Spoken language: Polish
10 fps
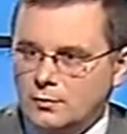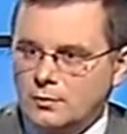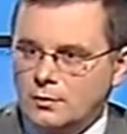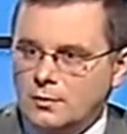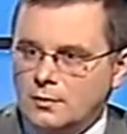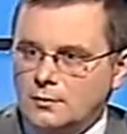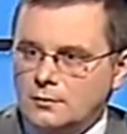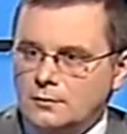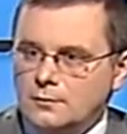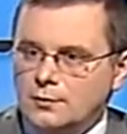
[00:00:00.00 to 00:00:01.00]
po
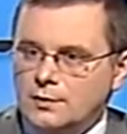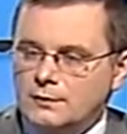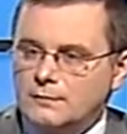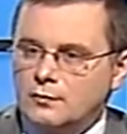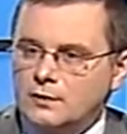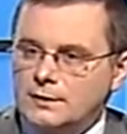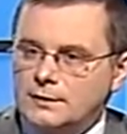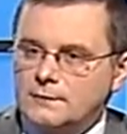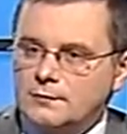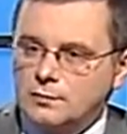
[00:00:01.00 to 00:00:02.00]
ponad dwóch
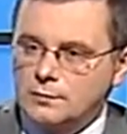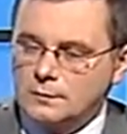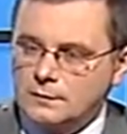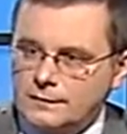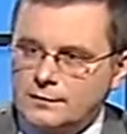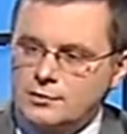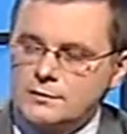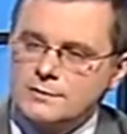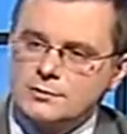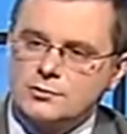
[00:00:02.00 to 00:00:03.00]
latach, w lutym
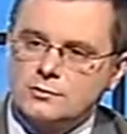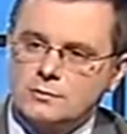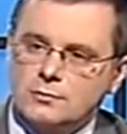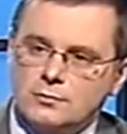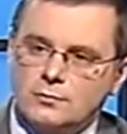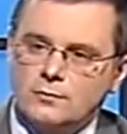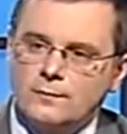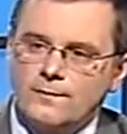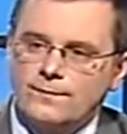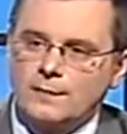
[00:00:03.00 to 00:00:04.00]
2010 roku,